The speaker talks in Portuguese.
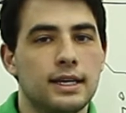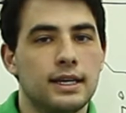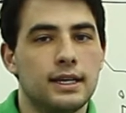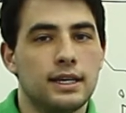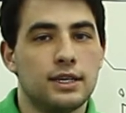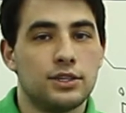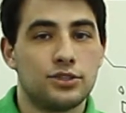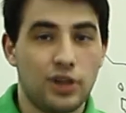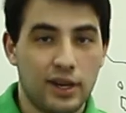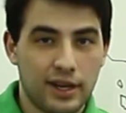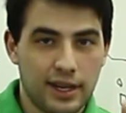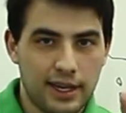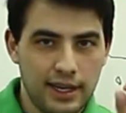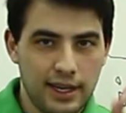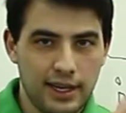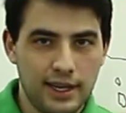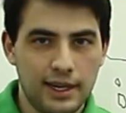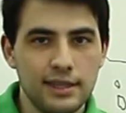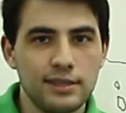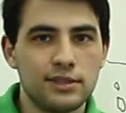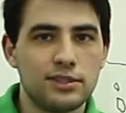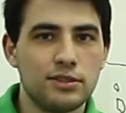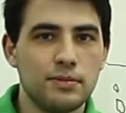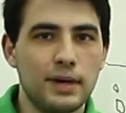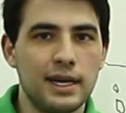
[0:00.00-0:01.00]
Só que
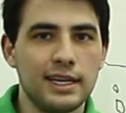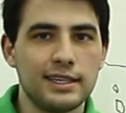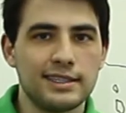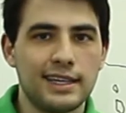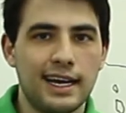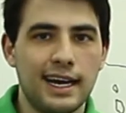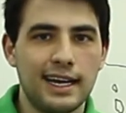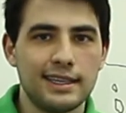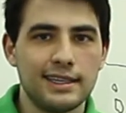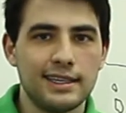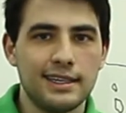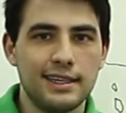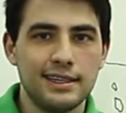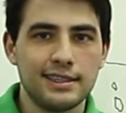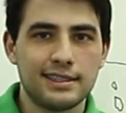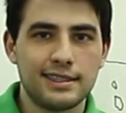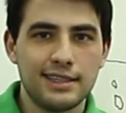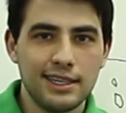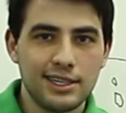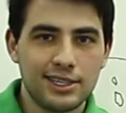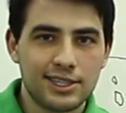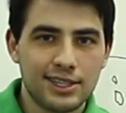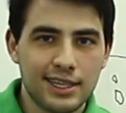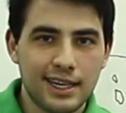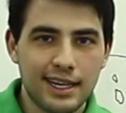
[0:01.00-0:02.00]
antes de mais nada, antes da
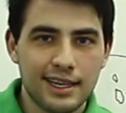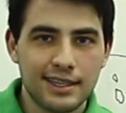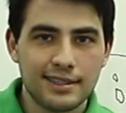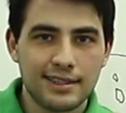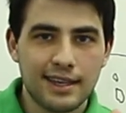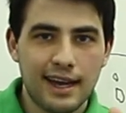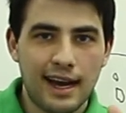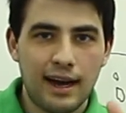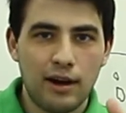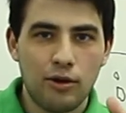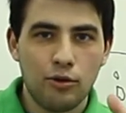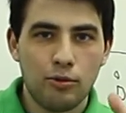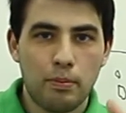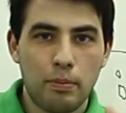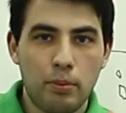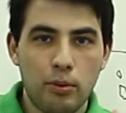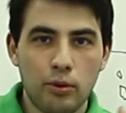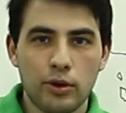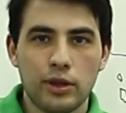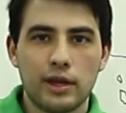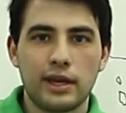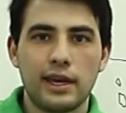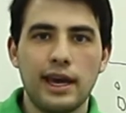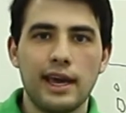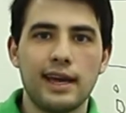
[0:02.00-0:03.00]
gente traçar o
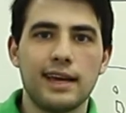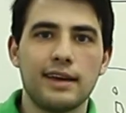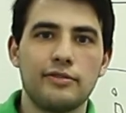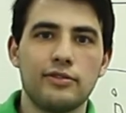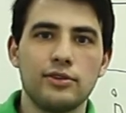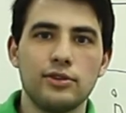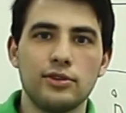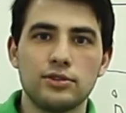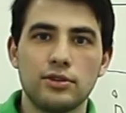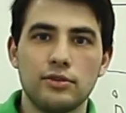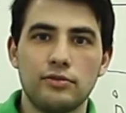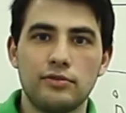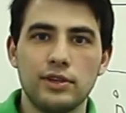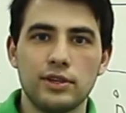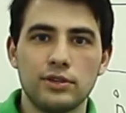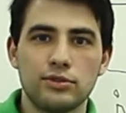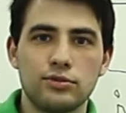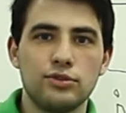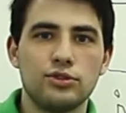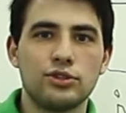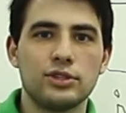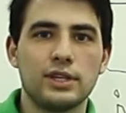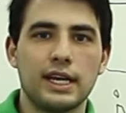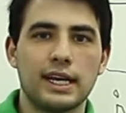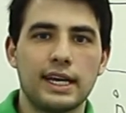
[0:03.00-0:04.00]
porquê que a filosofia
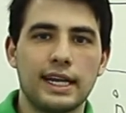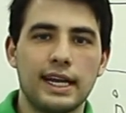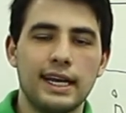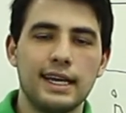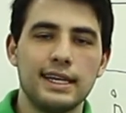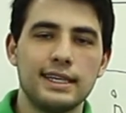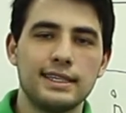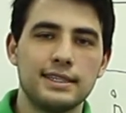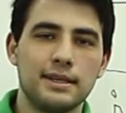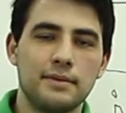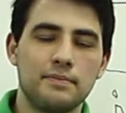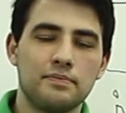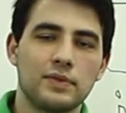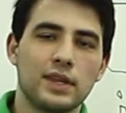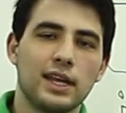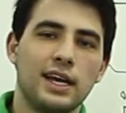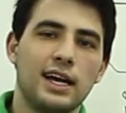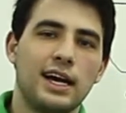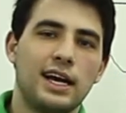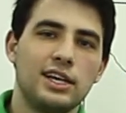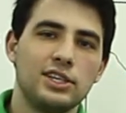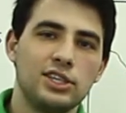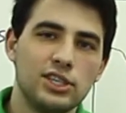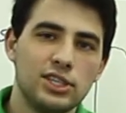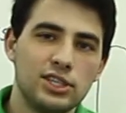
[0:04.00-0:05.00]
surge na Grécia,
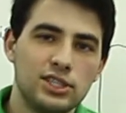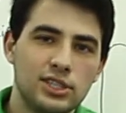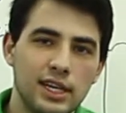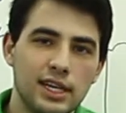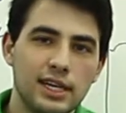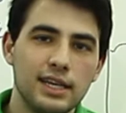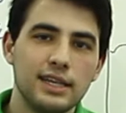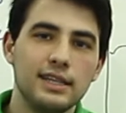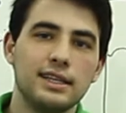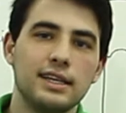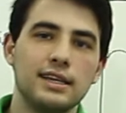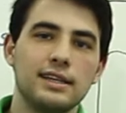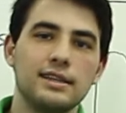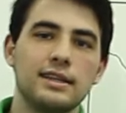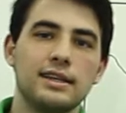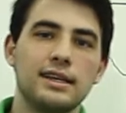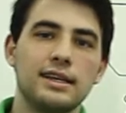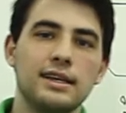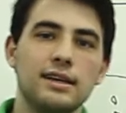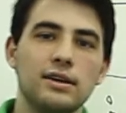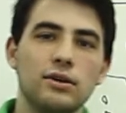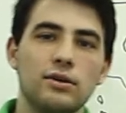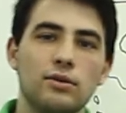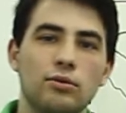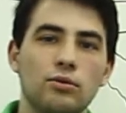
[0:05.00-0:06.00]
a gente tem que
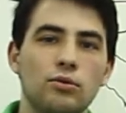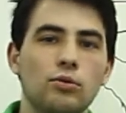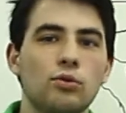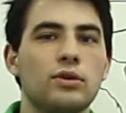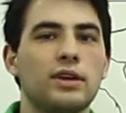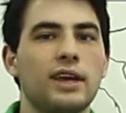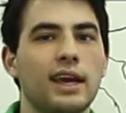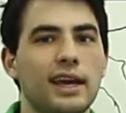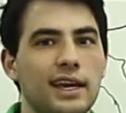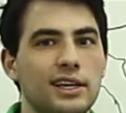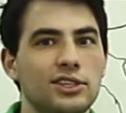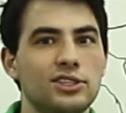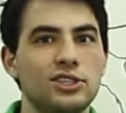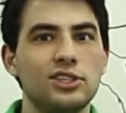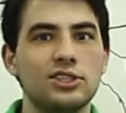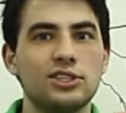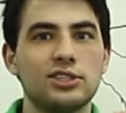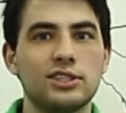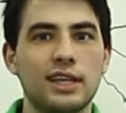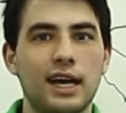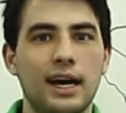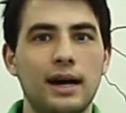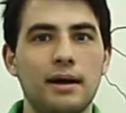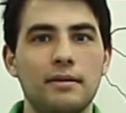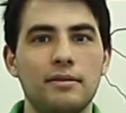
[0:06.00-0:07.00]
entender o que, que a gente
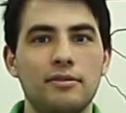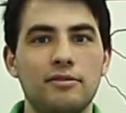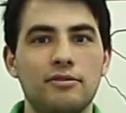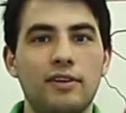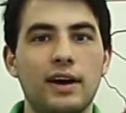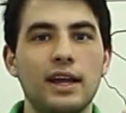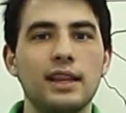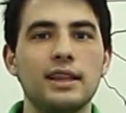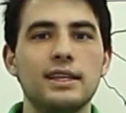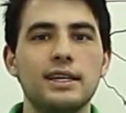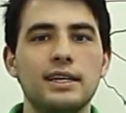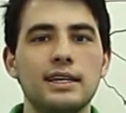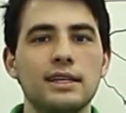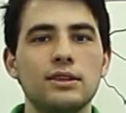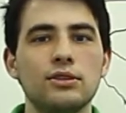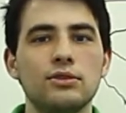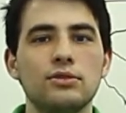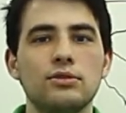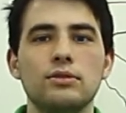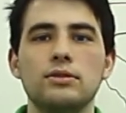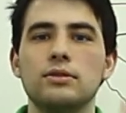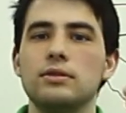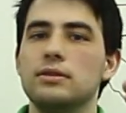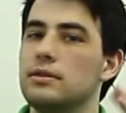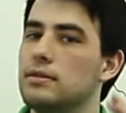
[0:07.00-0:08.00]
está
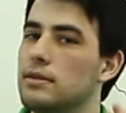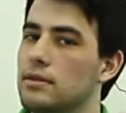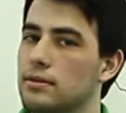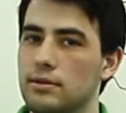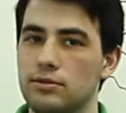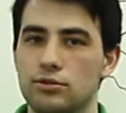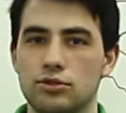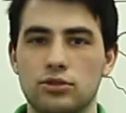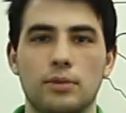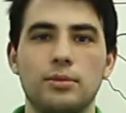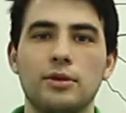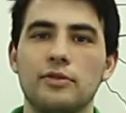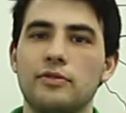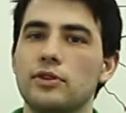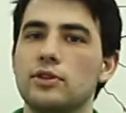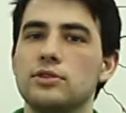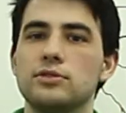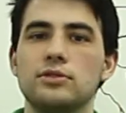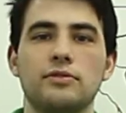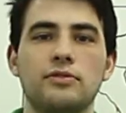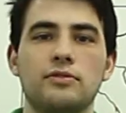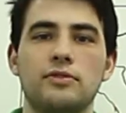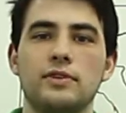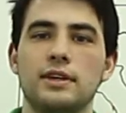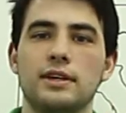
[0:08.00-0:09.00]
falando sobre
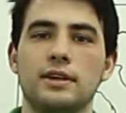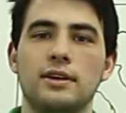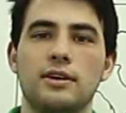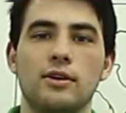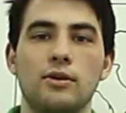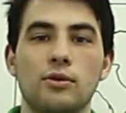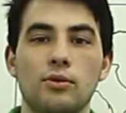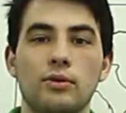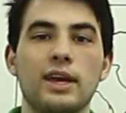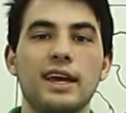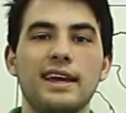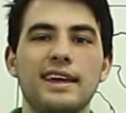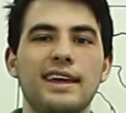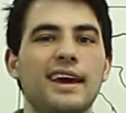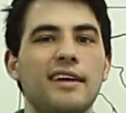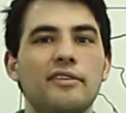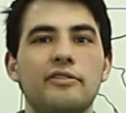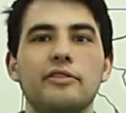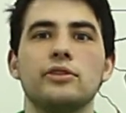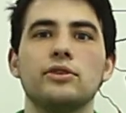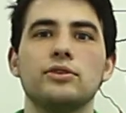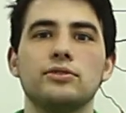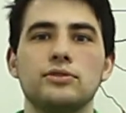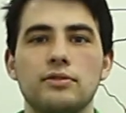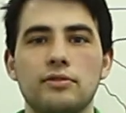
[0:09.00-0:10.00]
filosofia, o que, que é
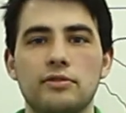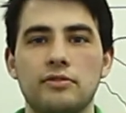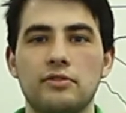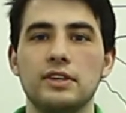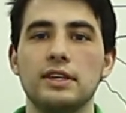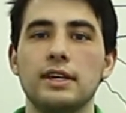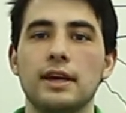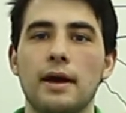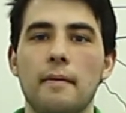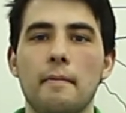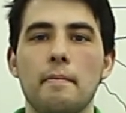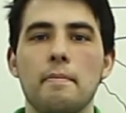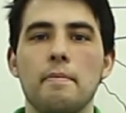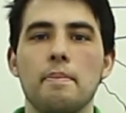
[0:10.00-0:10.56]
filosofia,